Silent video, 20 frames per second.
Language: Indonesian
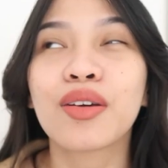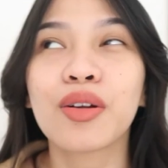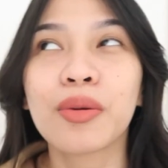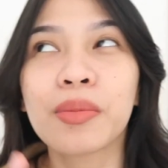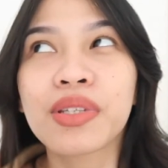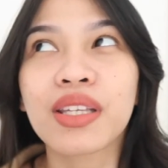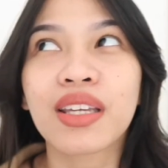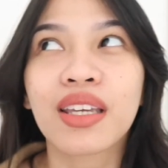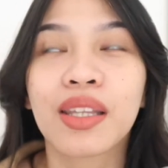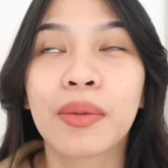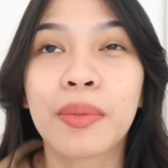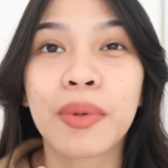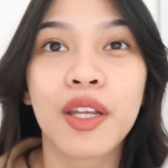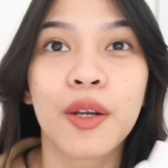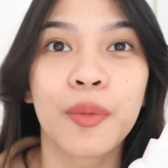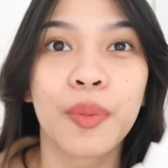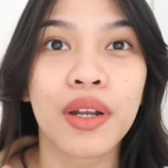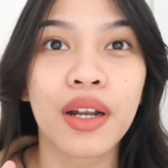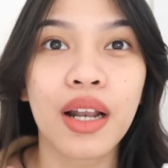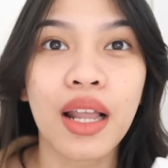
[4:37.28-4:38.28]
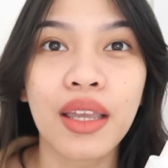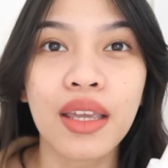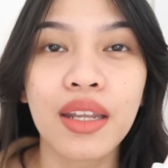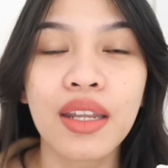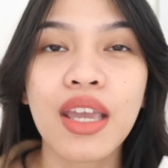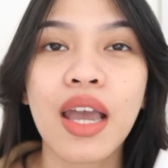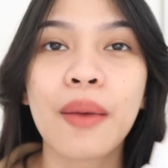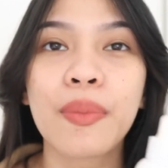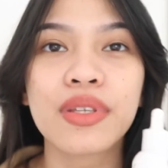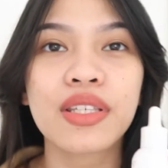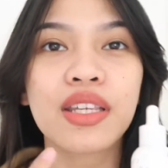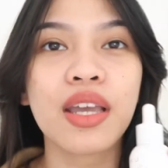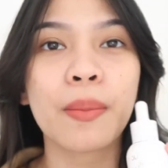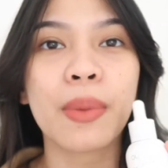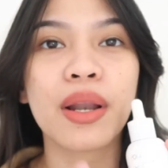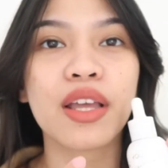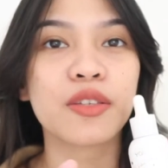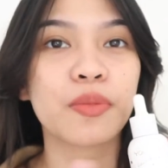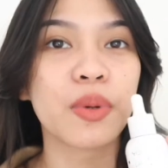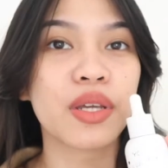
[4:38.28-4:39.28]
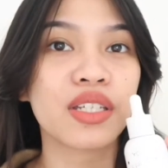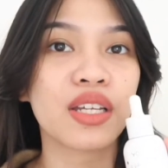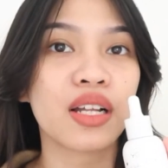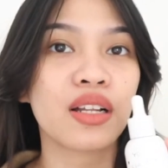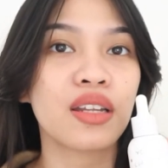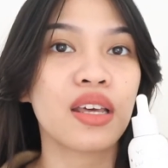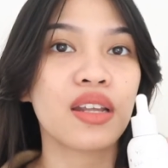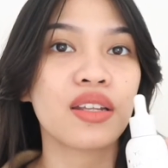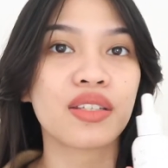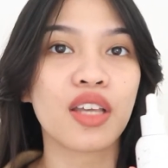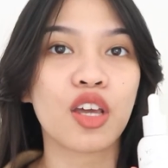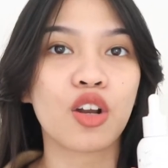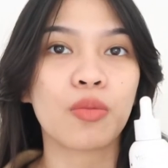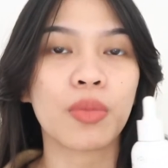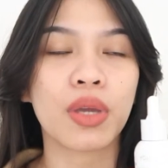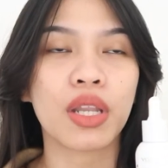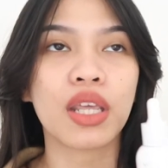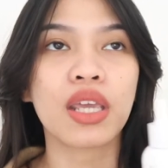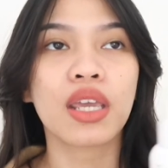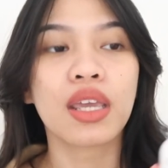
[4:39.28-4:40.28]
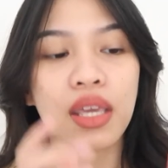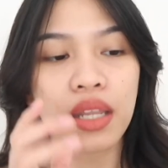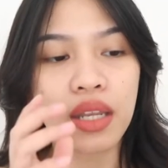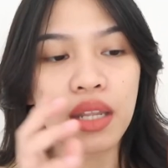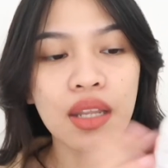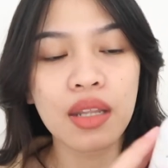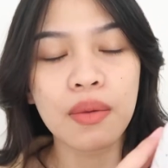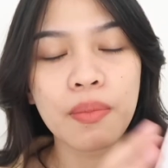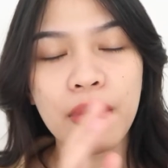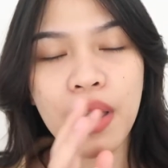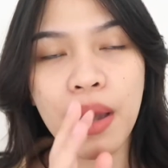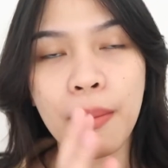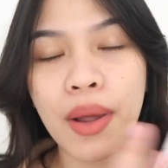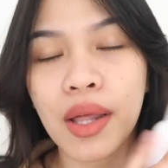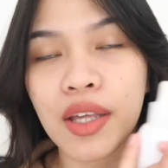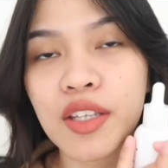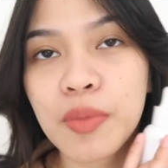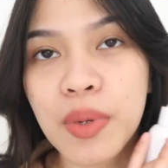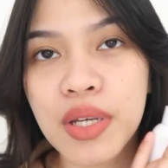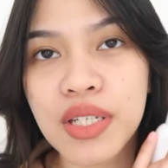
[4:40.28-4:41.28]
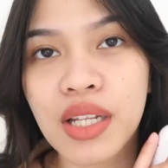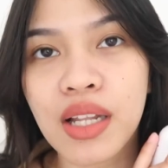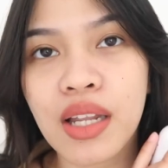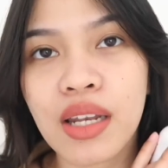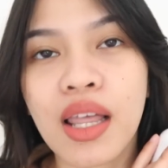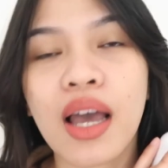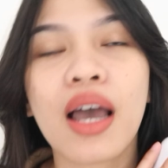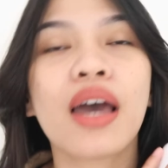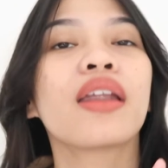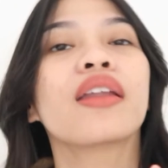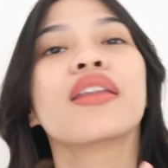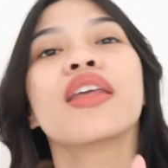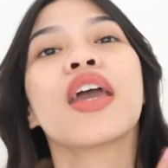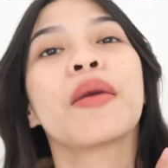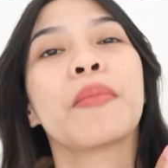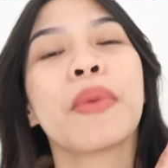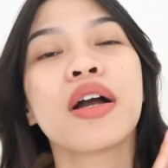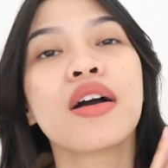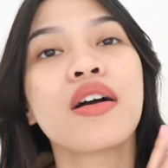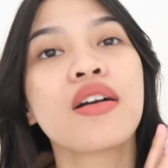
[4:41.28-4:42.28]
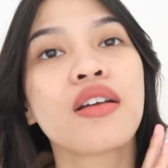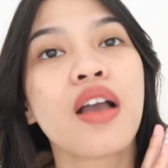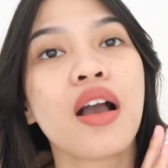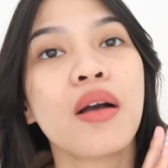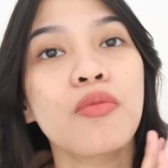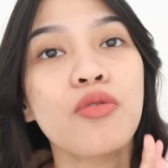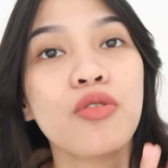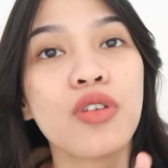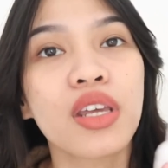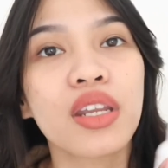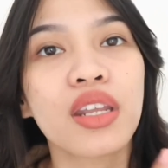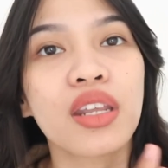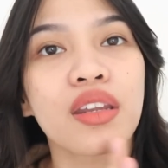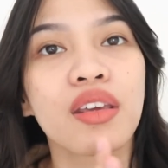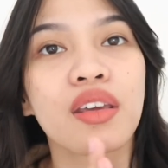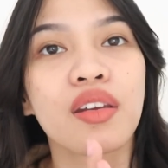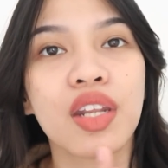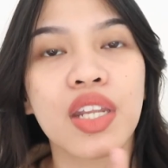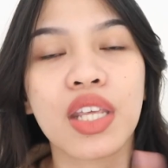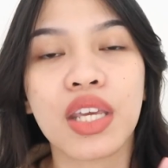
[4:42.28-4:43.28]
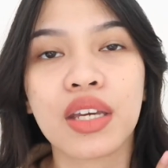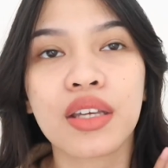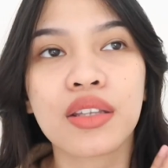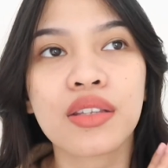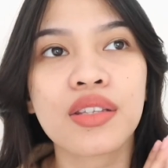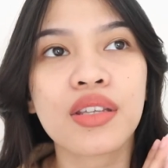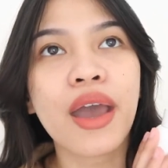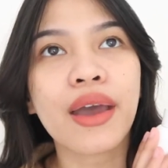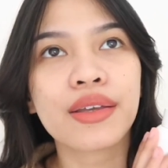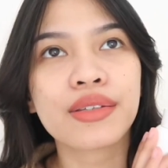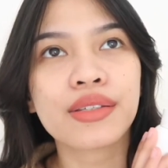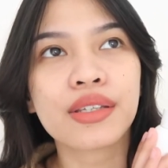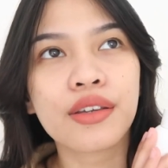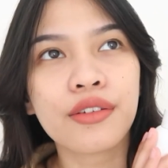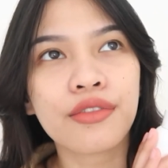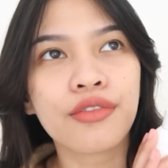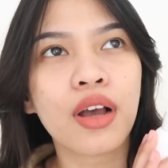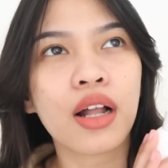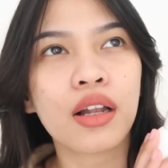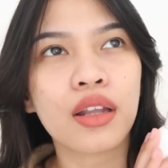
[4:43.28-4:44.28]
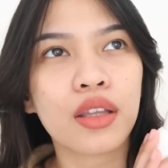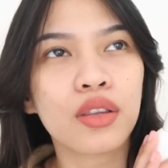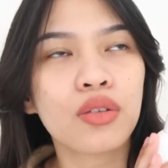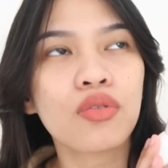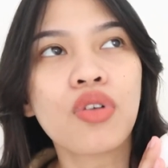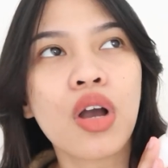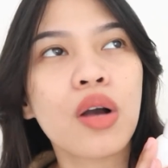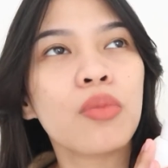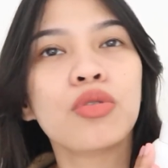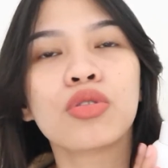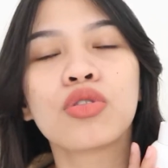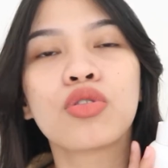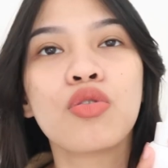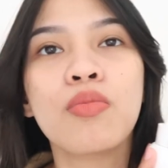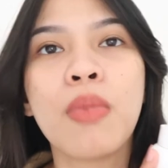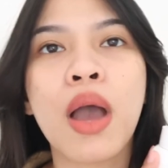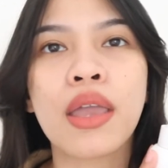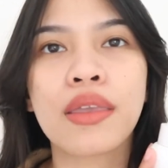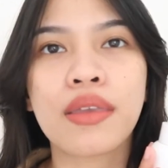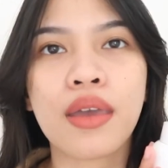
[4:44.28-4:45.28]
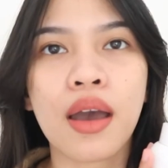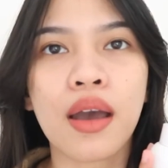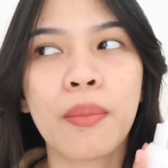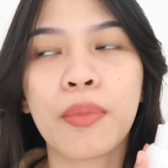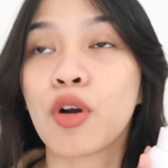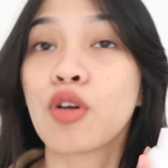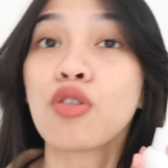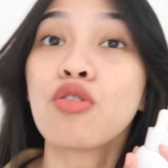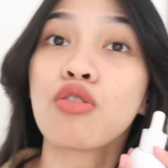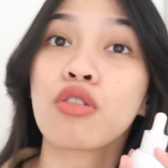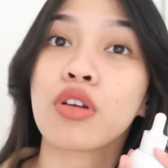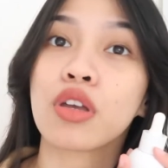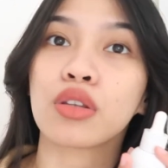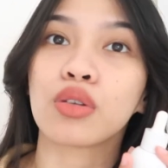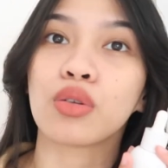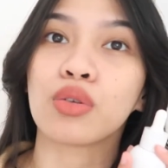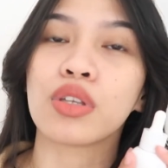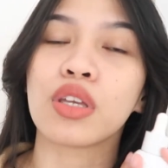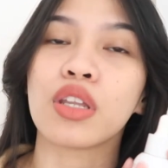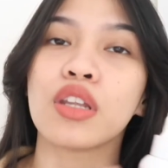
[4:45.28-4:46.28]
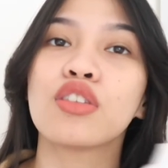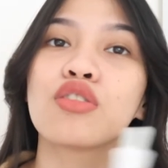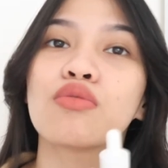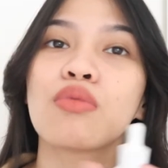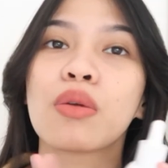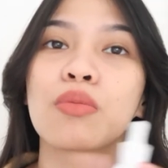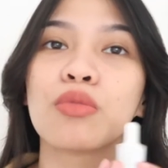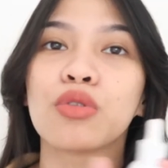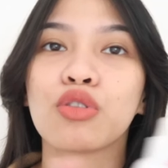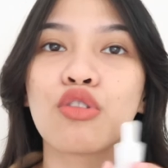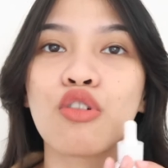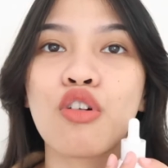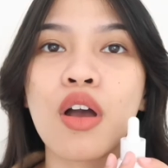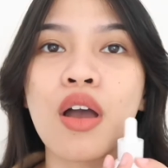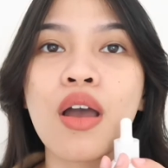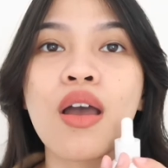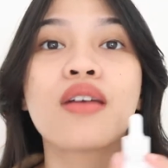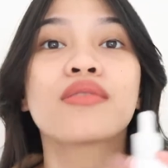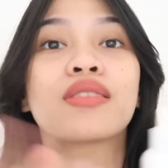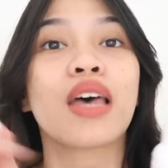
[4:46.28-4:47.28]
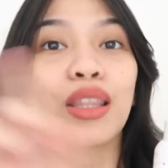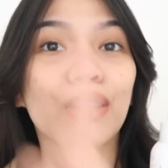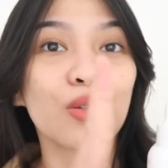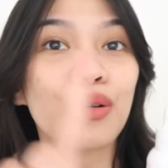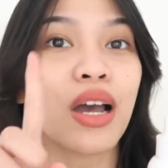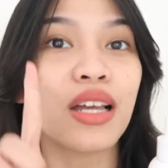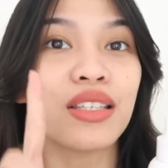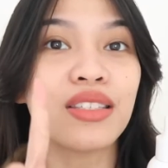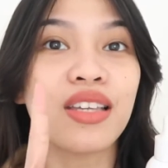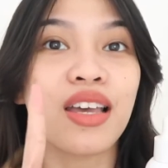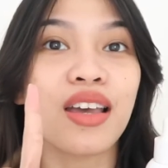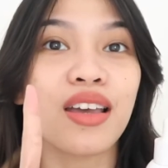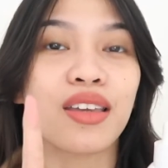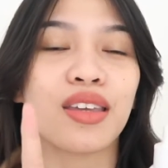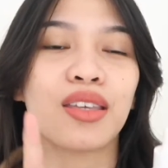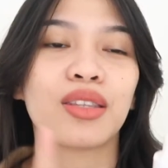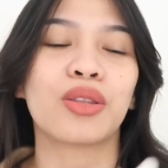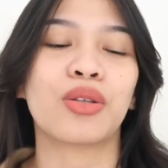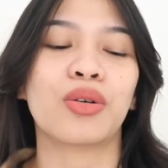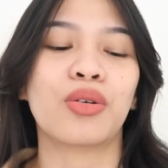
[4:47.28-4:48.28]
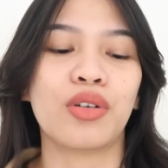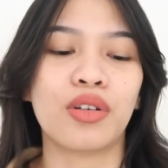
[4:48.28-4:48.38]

kalau misalnya kita pikir-pikir lagi nih apa sih yang paling spesial dari serum ini ini yang paling spesial adalah karena dia emang ngegabungin ingredients as if kalian tuh nggak butuh banyak produk gitu jadi cuma butuh satu aja gitu